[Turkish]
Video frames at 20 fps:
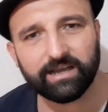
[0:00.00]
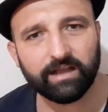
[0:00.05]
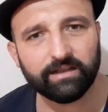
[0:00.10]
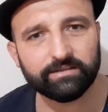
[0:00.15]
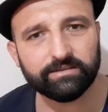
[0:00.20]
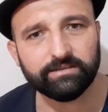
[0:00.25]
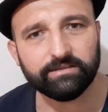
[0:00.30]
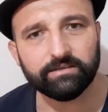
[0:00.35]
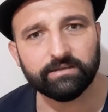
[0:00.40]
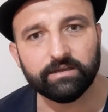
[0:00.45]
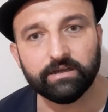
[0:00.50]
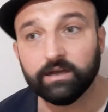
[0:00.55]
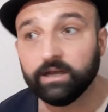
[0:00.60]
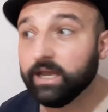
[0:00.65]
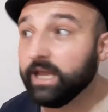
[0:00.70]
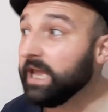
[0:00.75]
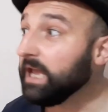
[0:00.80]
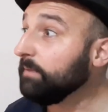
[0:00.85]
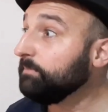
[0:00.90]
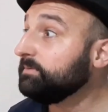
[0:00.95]
kaldı.
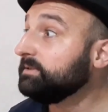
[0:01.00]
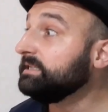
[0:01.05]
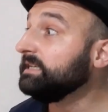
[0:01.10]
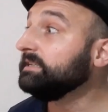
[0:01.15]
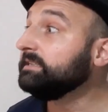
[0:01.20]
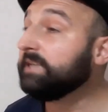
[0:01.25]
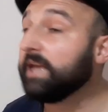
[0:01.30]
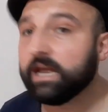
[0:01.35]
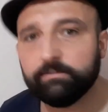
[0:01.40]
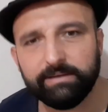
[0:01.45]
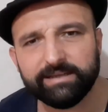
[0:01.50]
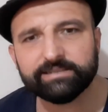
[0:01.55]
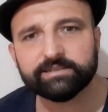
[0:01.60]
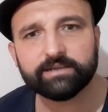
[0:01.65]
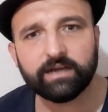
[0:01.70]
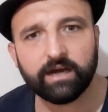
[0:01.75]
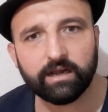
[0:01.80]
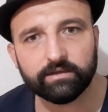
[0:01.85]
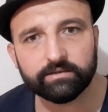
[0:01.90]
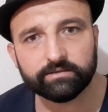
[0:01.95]
Hepsi
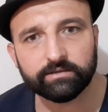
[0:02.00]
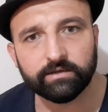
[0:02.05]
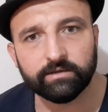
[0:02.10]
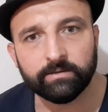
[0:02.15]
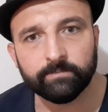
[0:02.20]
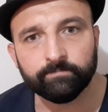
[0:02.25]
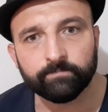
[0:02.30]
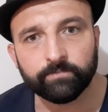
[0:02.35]
serbest kaldı.